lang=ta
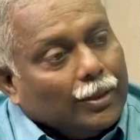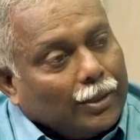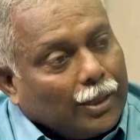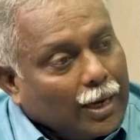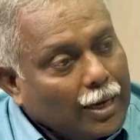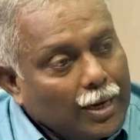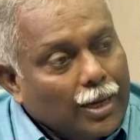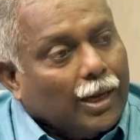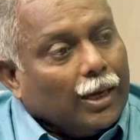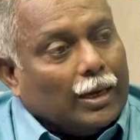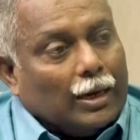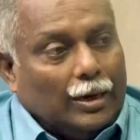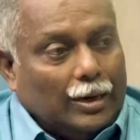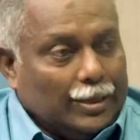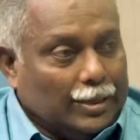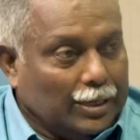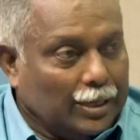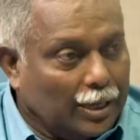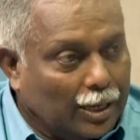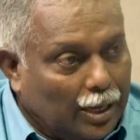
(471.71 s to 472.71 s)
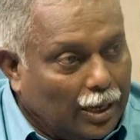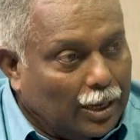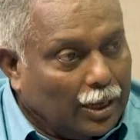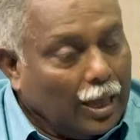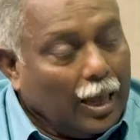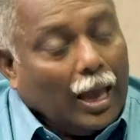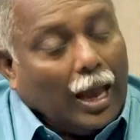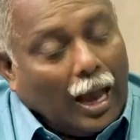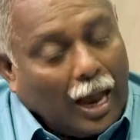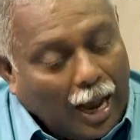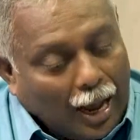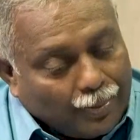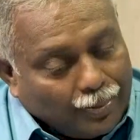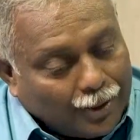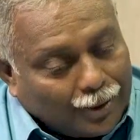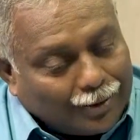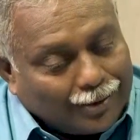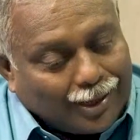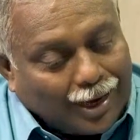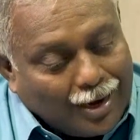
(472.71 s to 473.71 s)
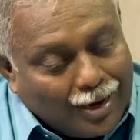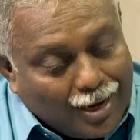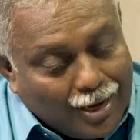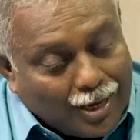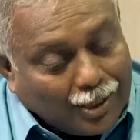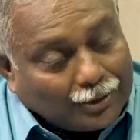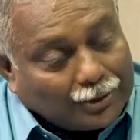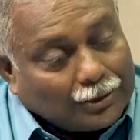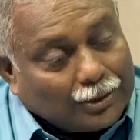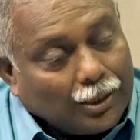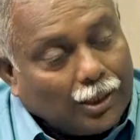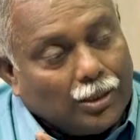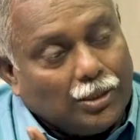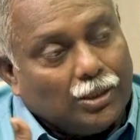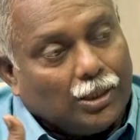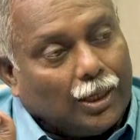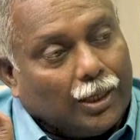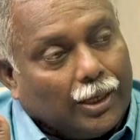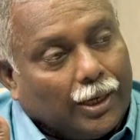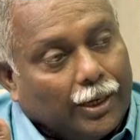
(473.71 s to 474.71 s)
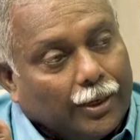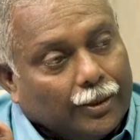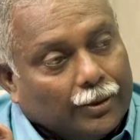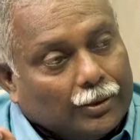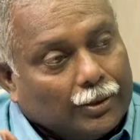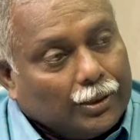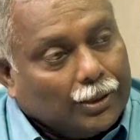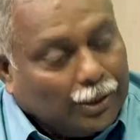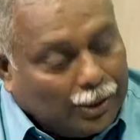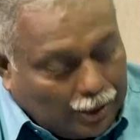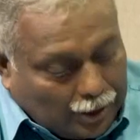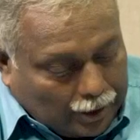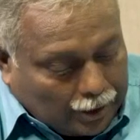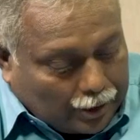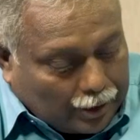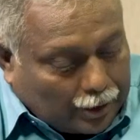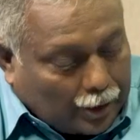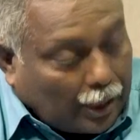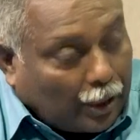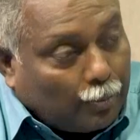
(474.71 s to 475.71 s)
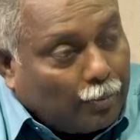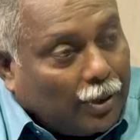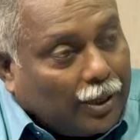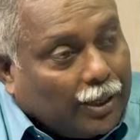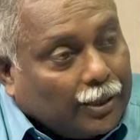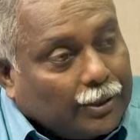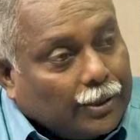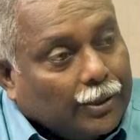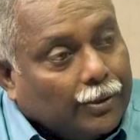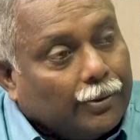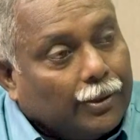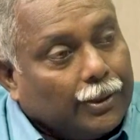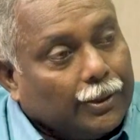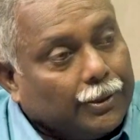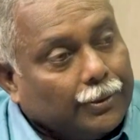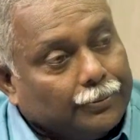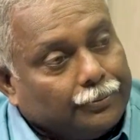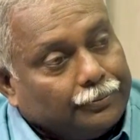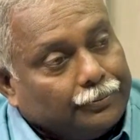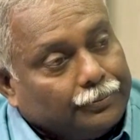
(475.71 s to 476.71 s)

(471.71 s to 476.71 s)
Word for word: தண்ணியை கலக்கி அந்த தண்ணியை சிரிஞ்சில் எடுத்து நரம்பில் ஏற்றிக்குவானுங்க